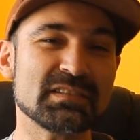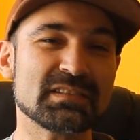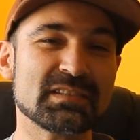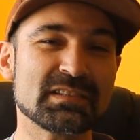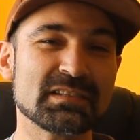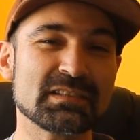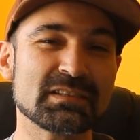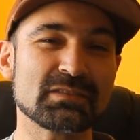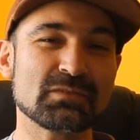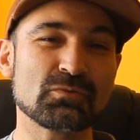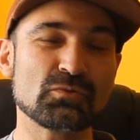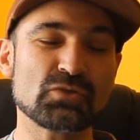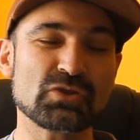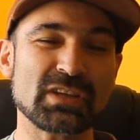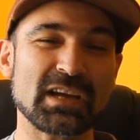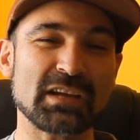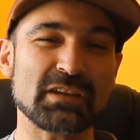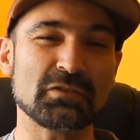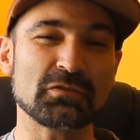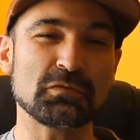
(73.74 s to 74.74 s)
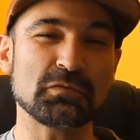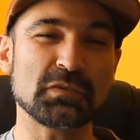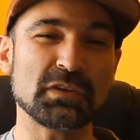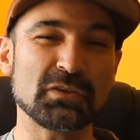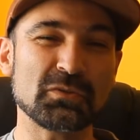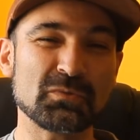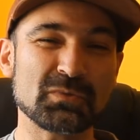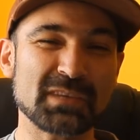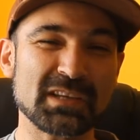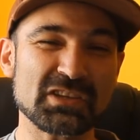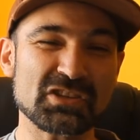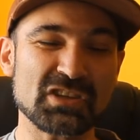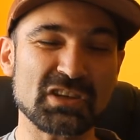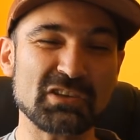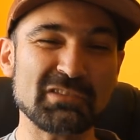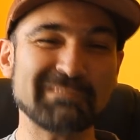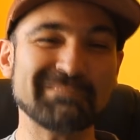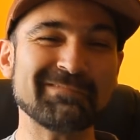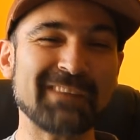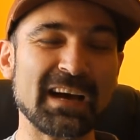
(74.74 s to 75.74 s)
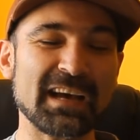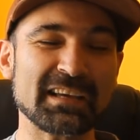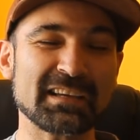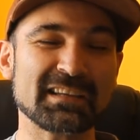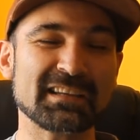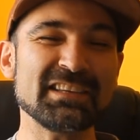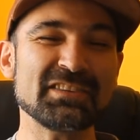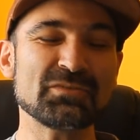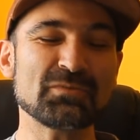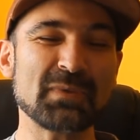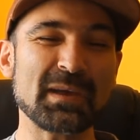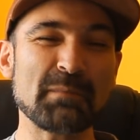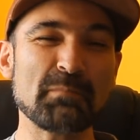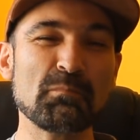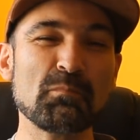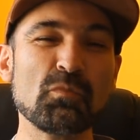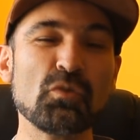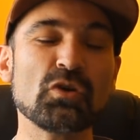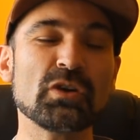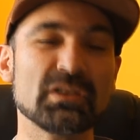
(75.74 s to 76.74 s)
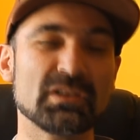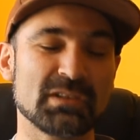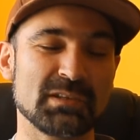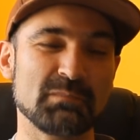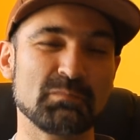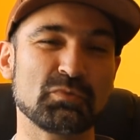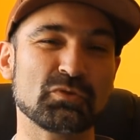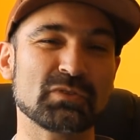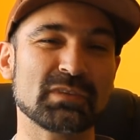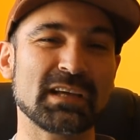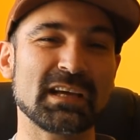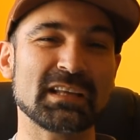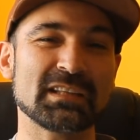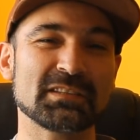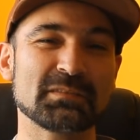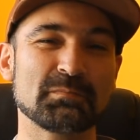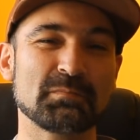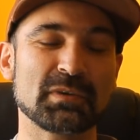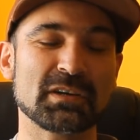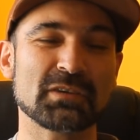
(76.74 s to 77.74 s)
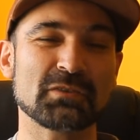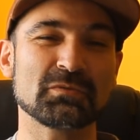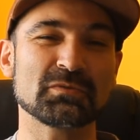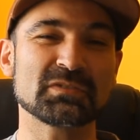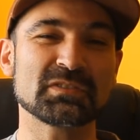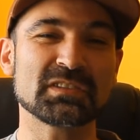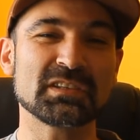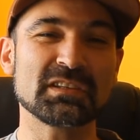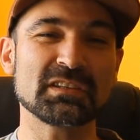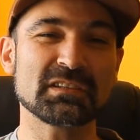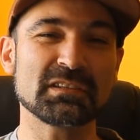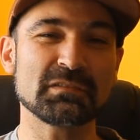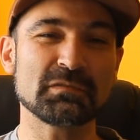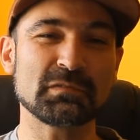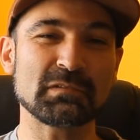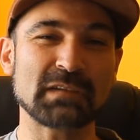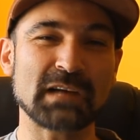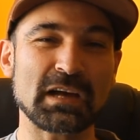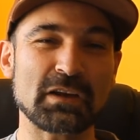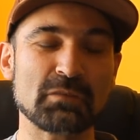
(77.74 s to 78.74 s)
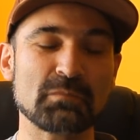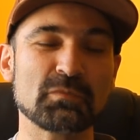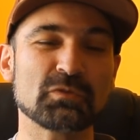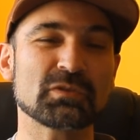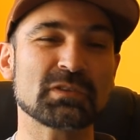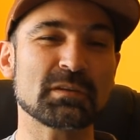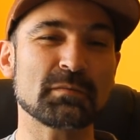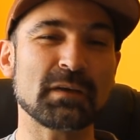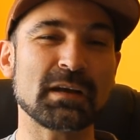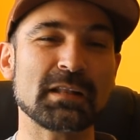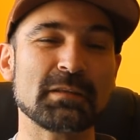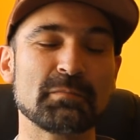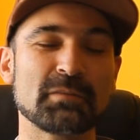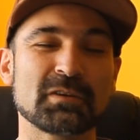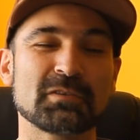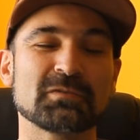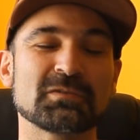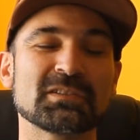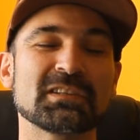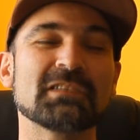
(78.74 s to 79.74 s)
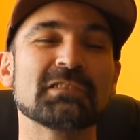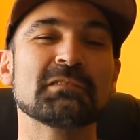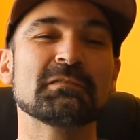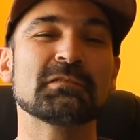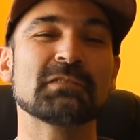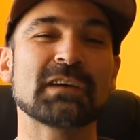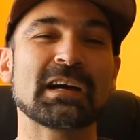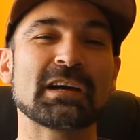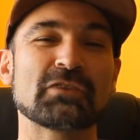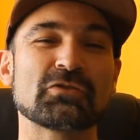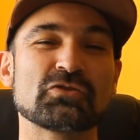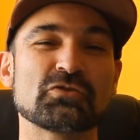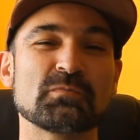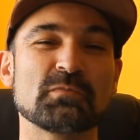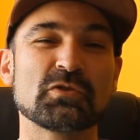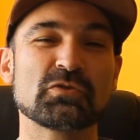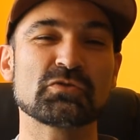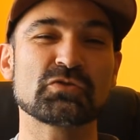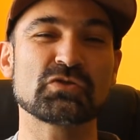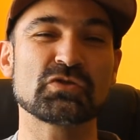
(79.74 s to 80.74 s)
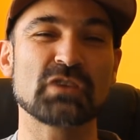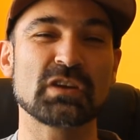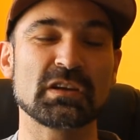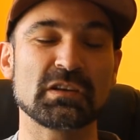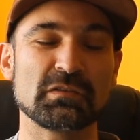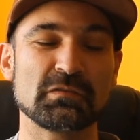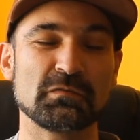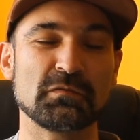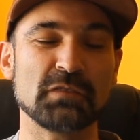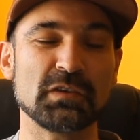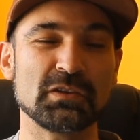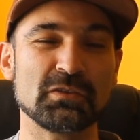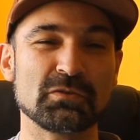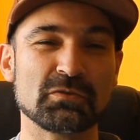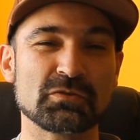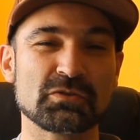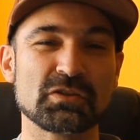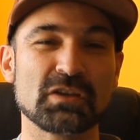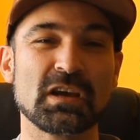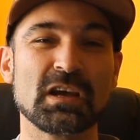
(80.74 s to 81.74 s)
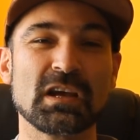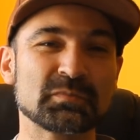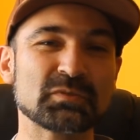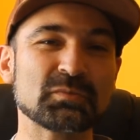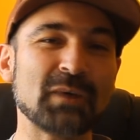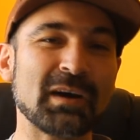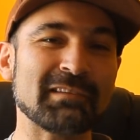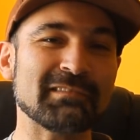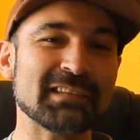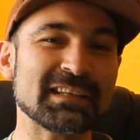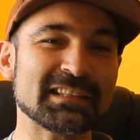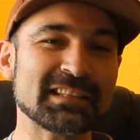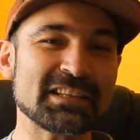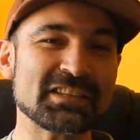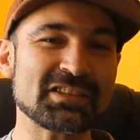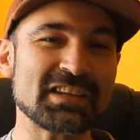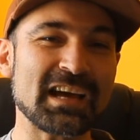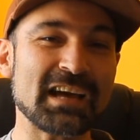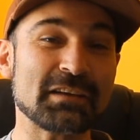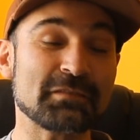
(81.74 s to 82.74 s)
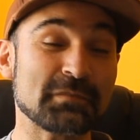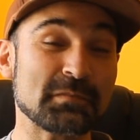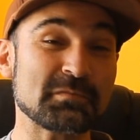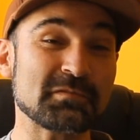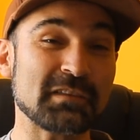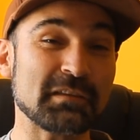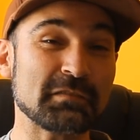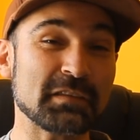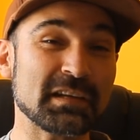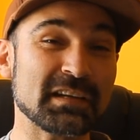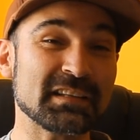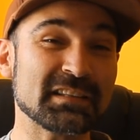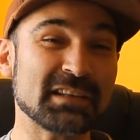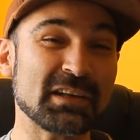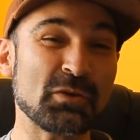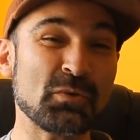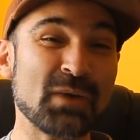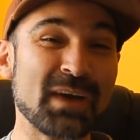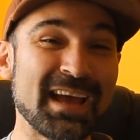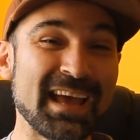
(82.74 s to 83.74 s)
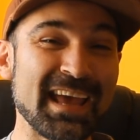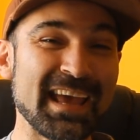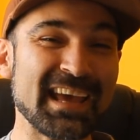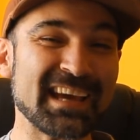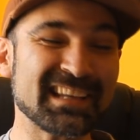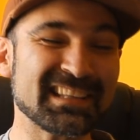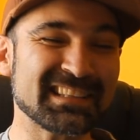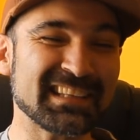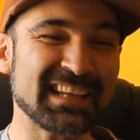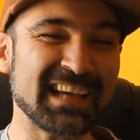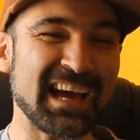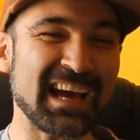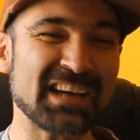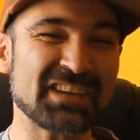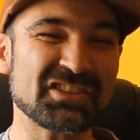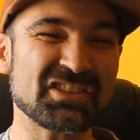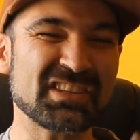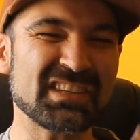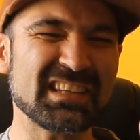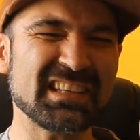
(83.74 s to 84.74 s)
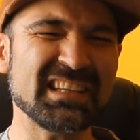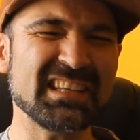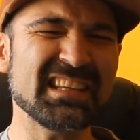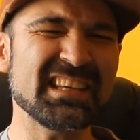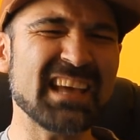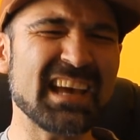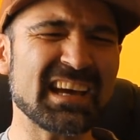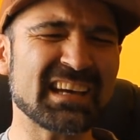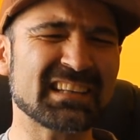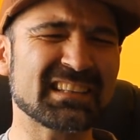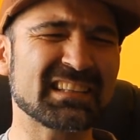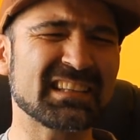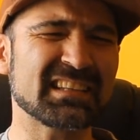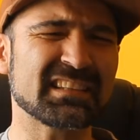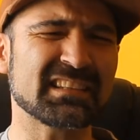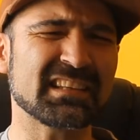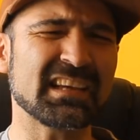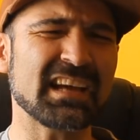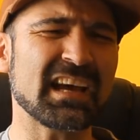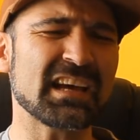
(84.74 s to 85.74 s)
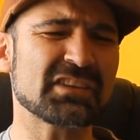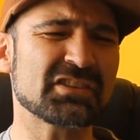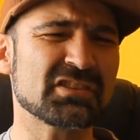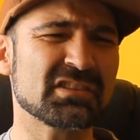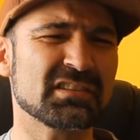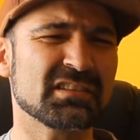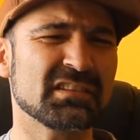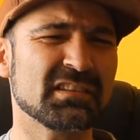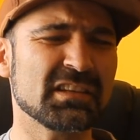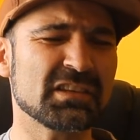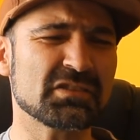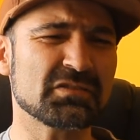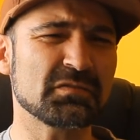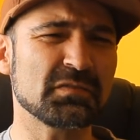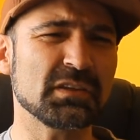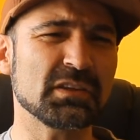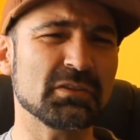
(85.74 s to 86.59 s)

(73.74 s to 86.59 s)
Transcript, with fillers: e se gostarem do vídeo deixem um like. Isso é muito importante para conseguir divulgar o meu trabalho, para conseguir divulgar os meus vídeos. Pessoal, até já. Vamos lá ver então RTAs e RDTAs neste